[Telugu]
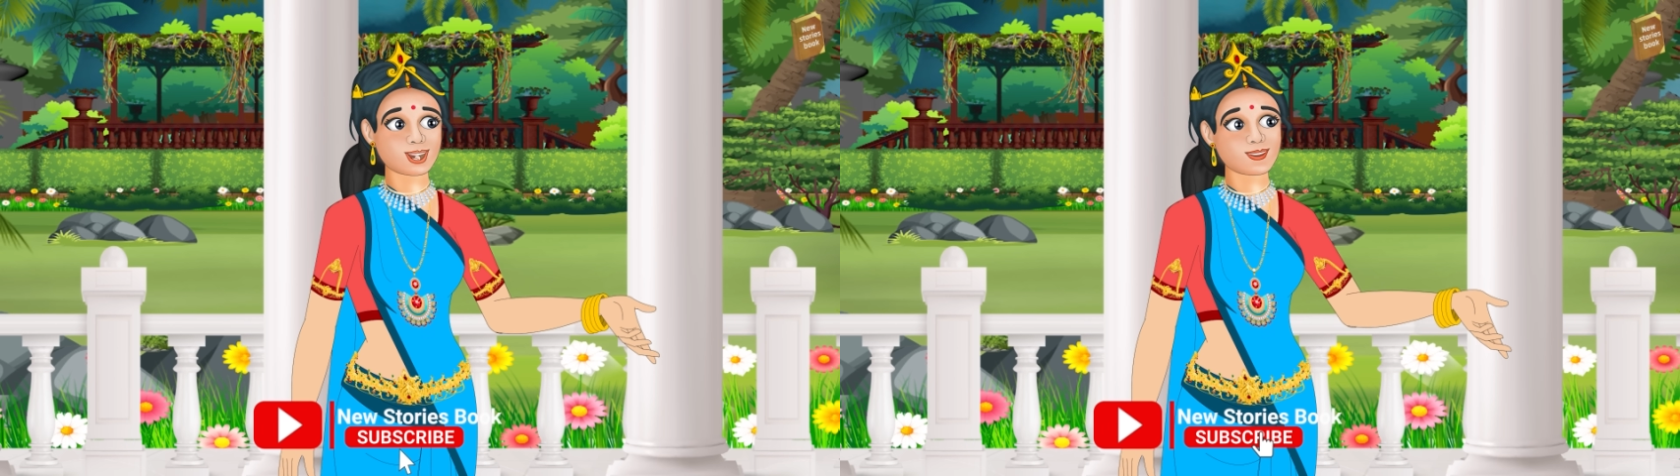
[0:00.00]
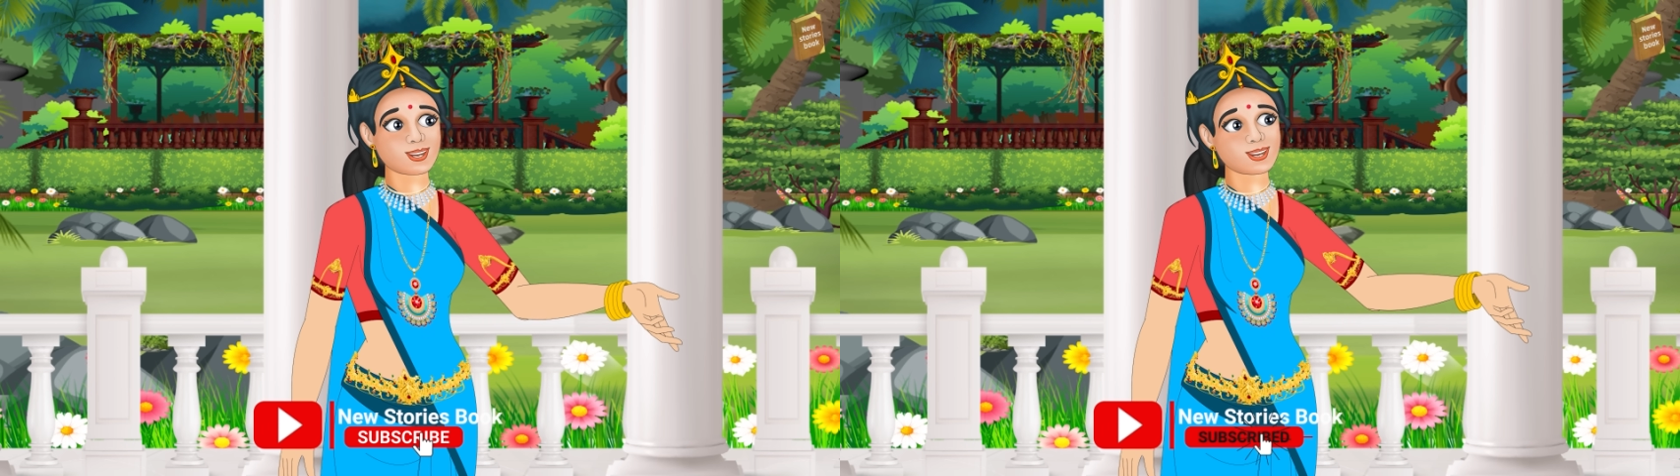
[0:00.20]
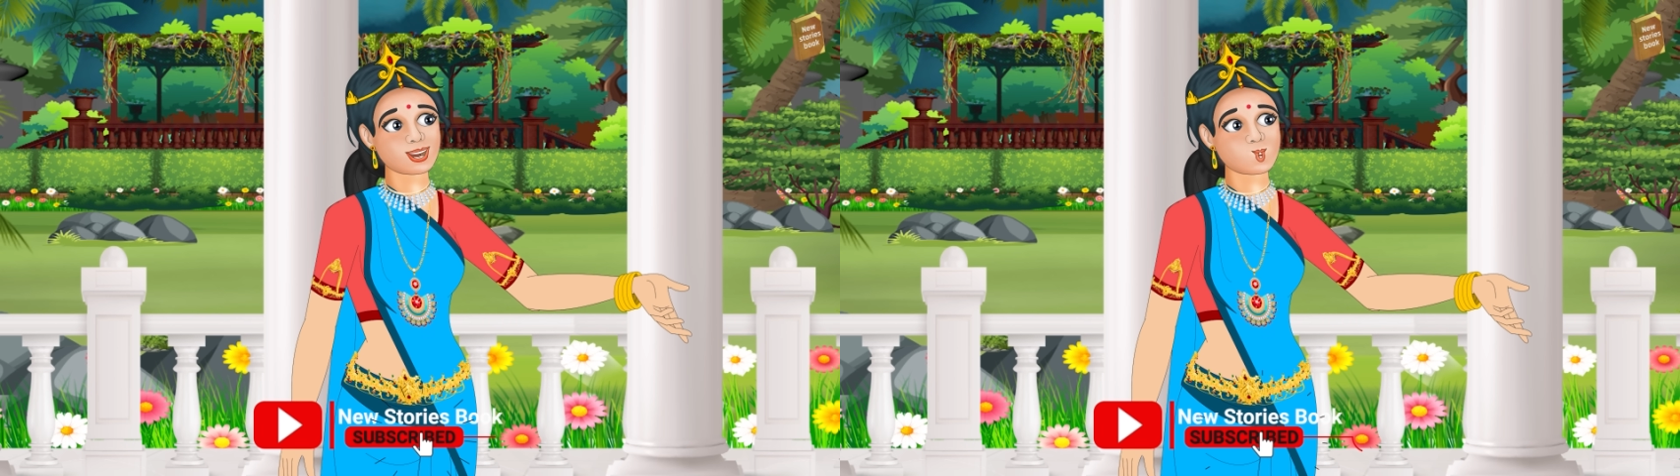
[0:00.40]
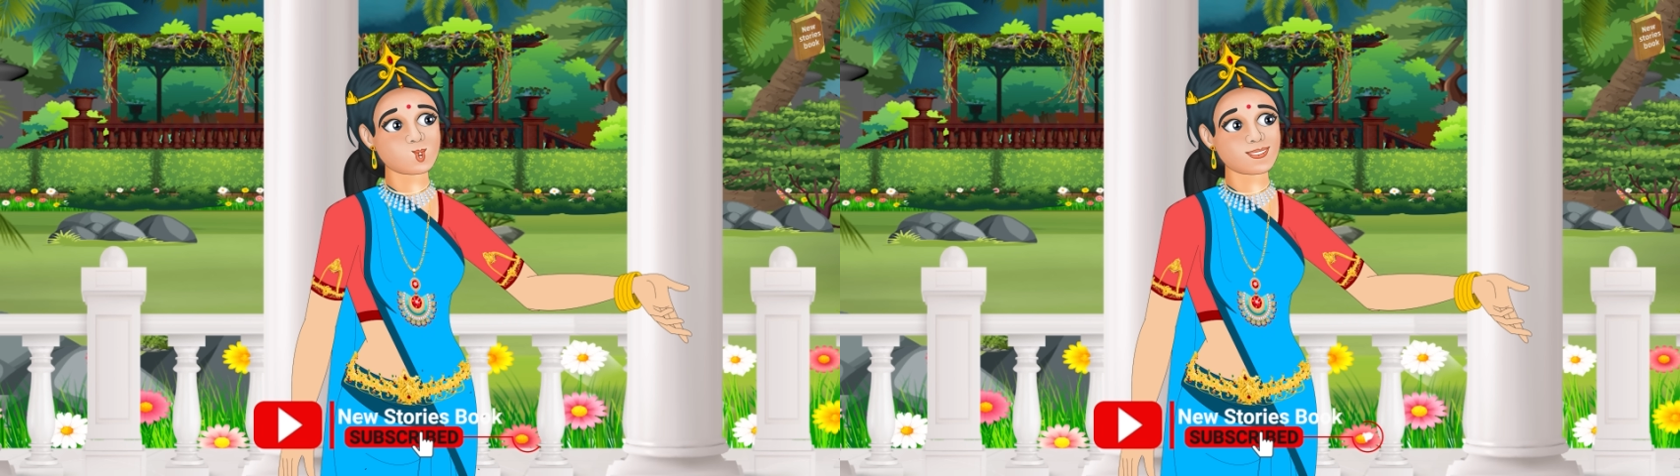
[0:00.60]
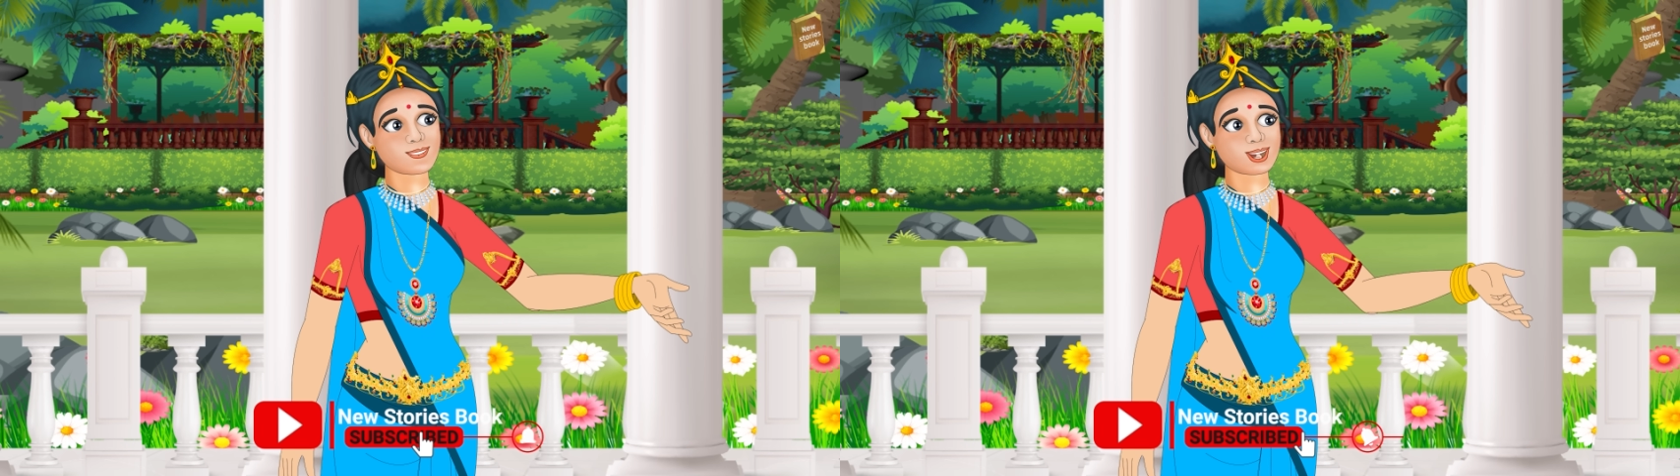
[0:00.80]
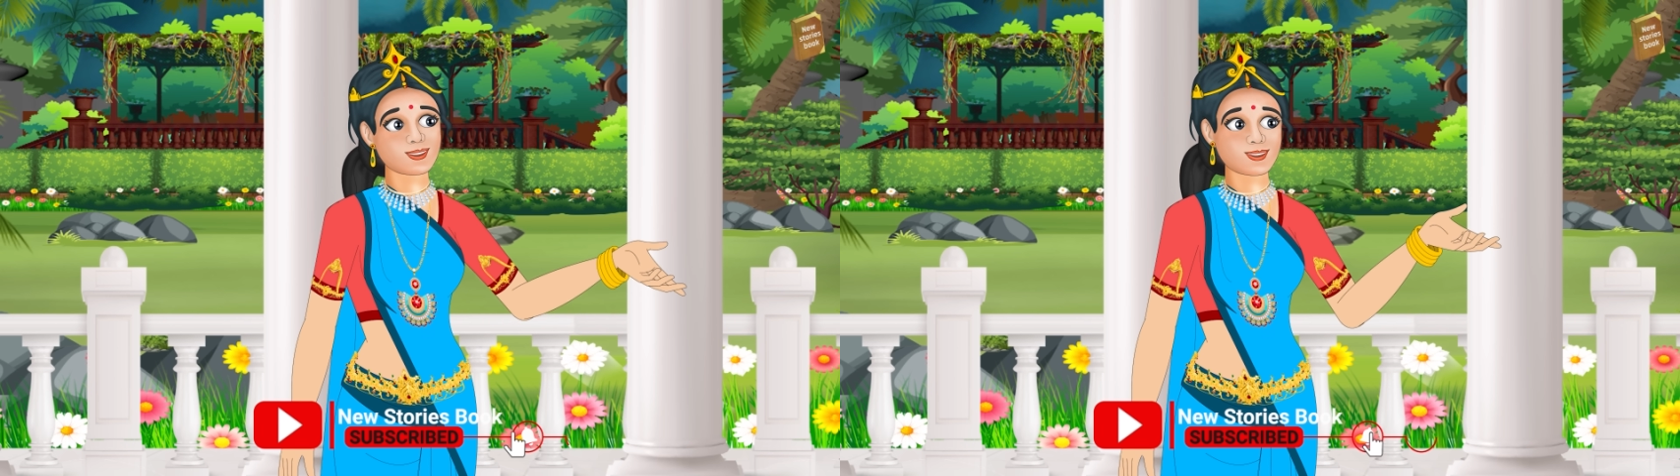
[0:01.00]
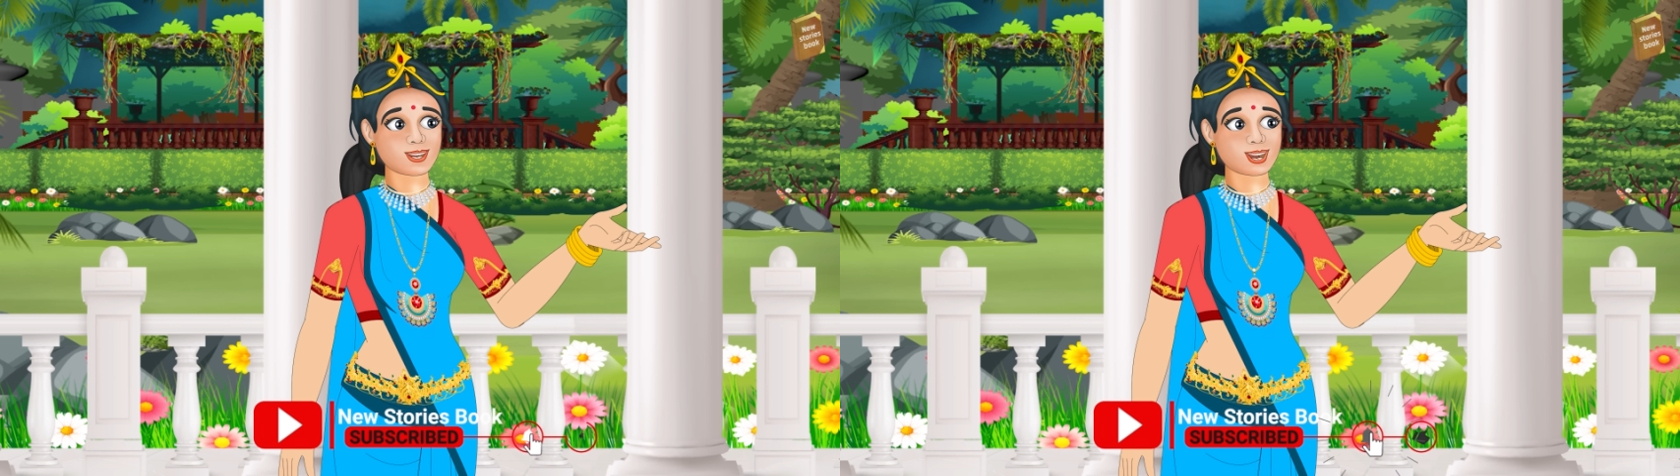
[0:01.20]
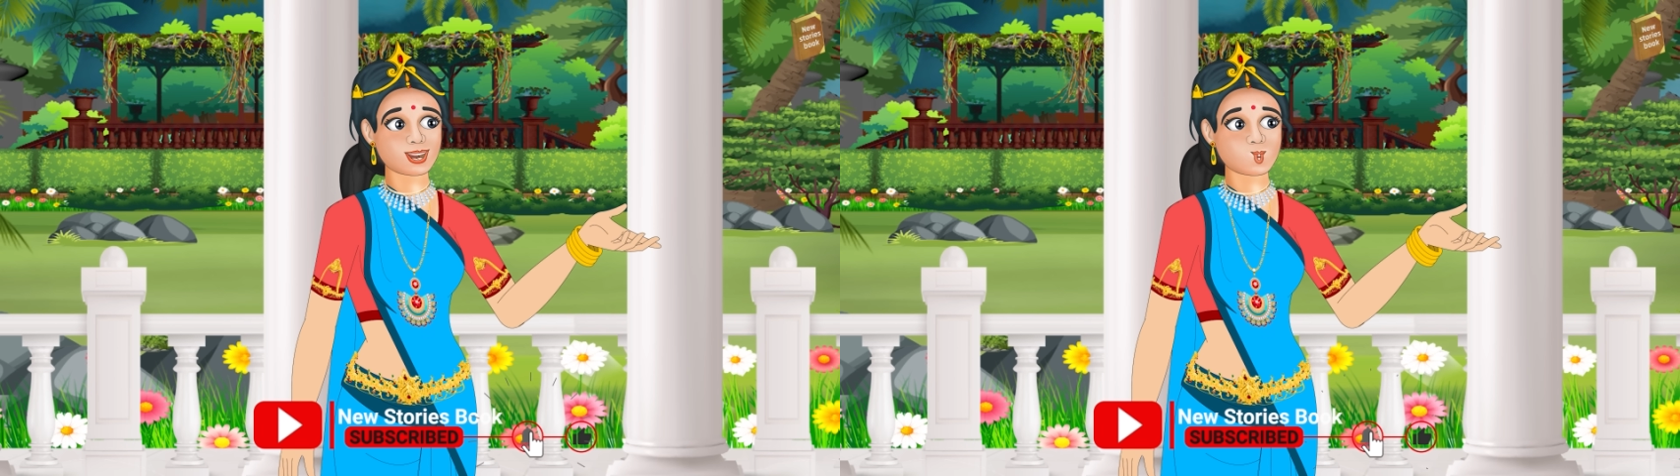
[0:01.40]
ఈ రాజ్యానికి రాజుగా
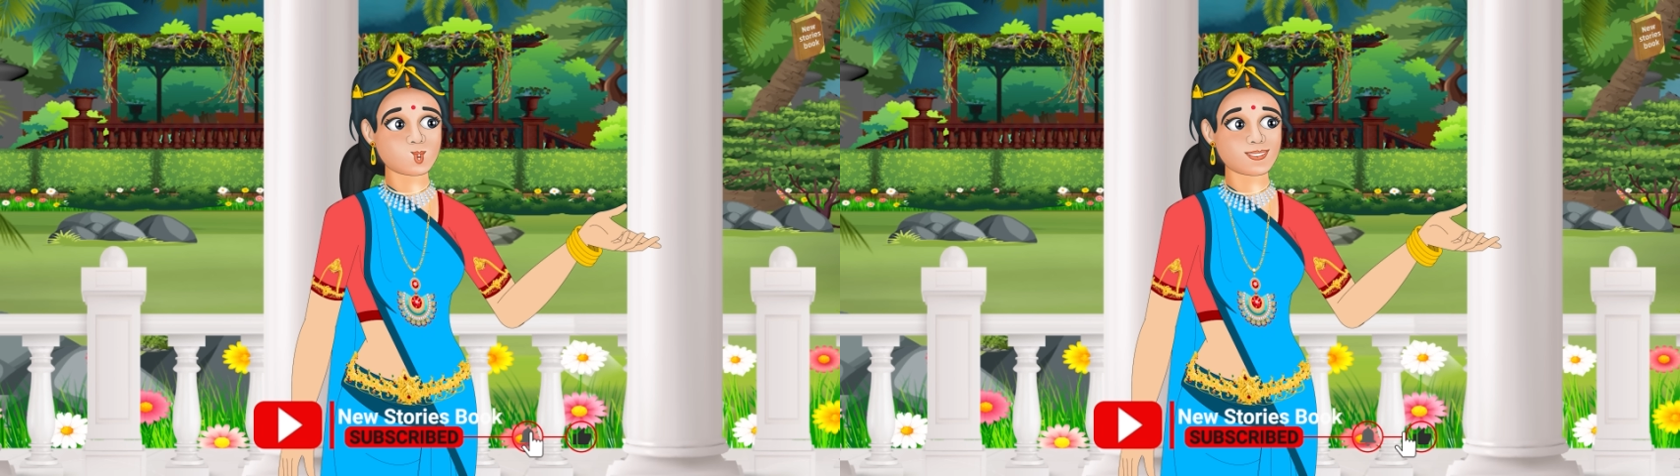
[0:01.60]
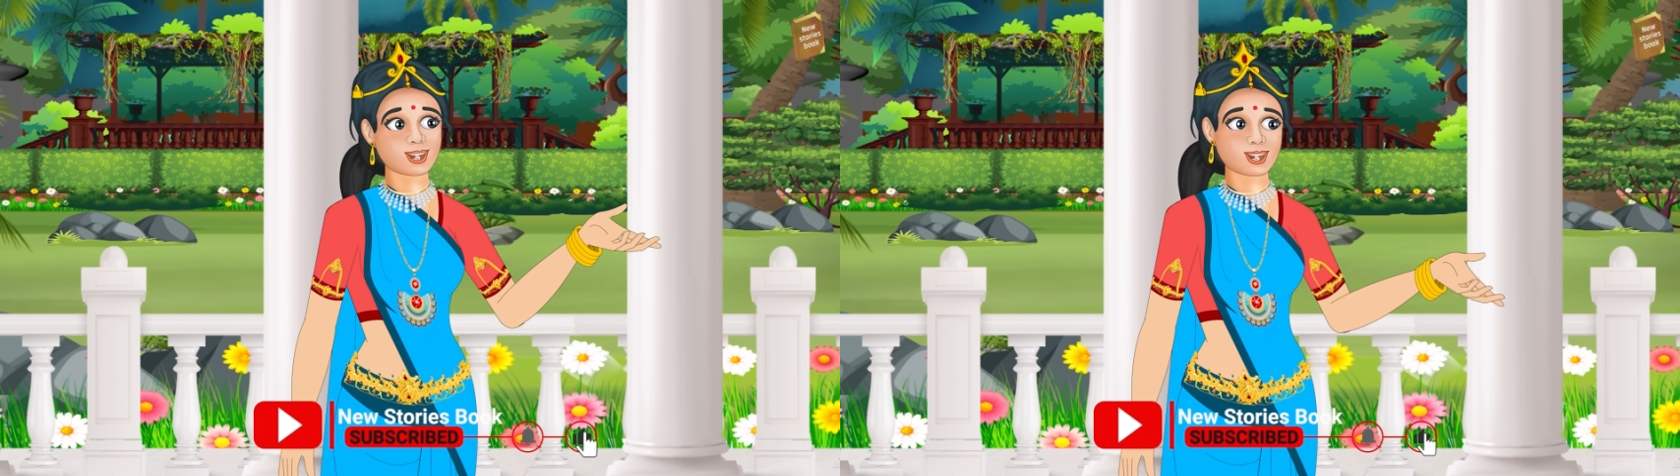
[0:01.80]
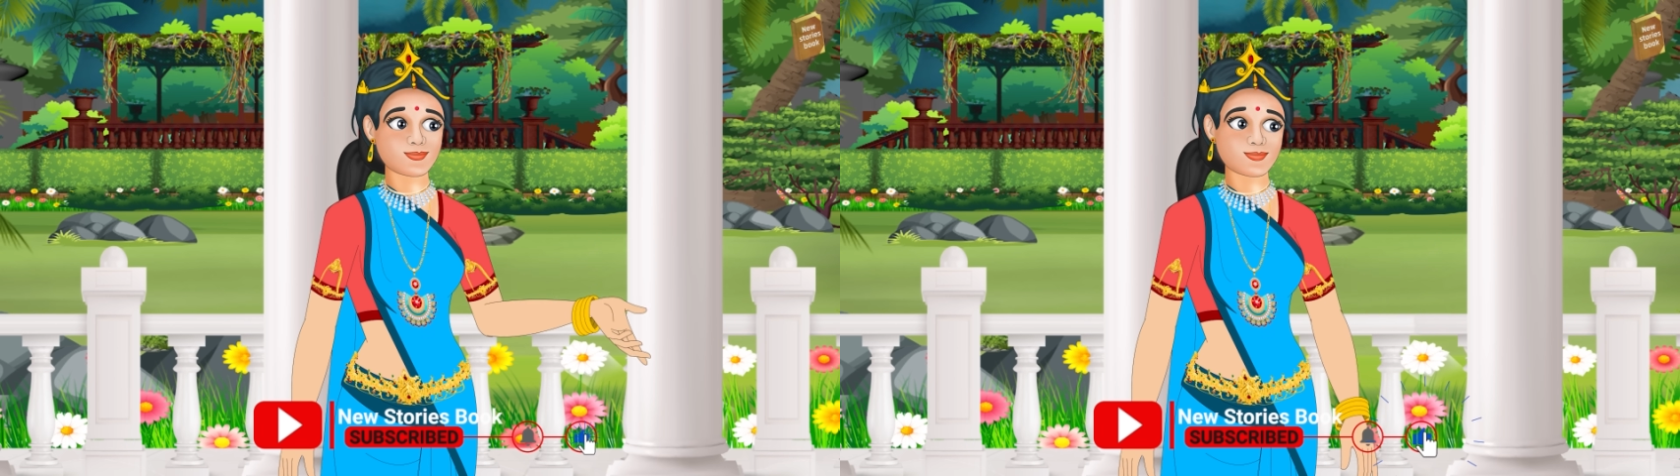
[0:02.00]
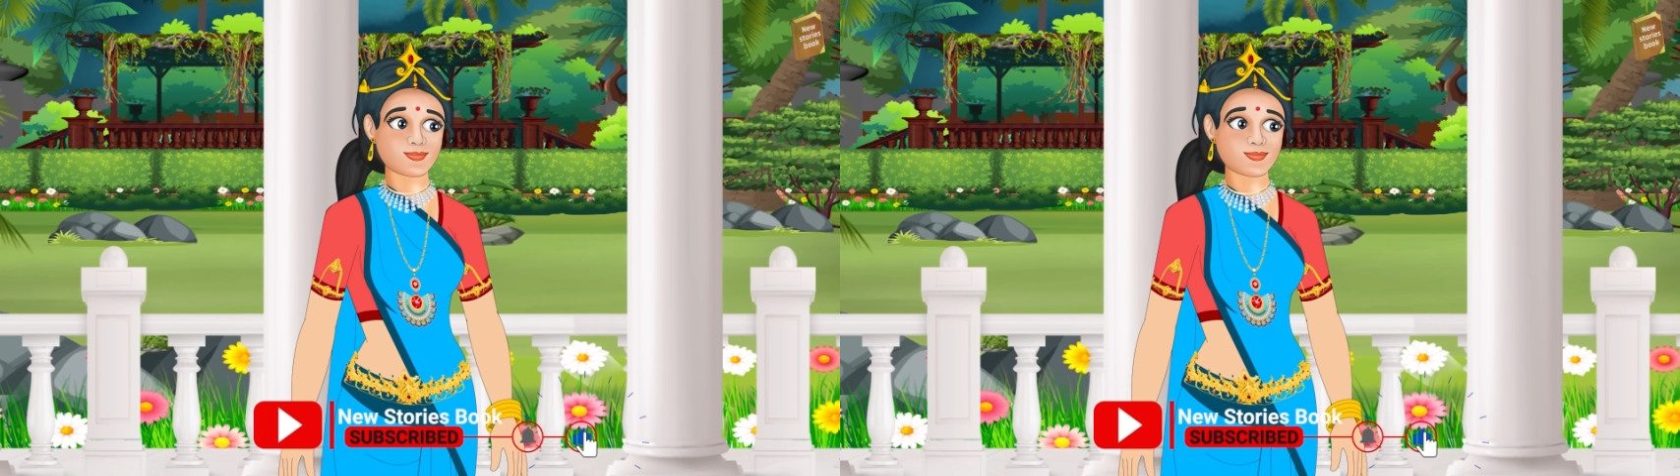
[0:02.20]
ప్రకటించాలి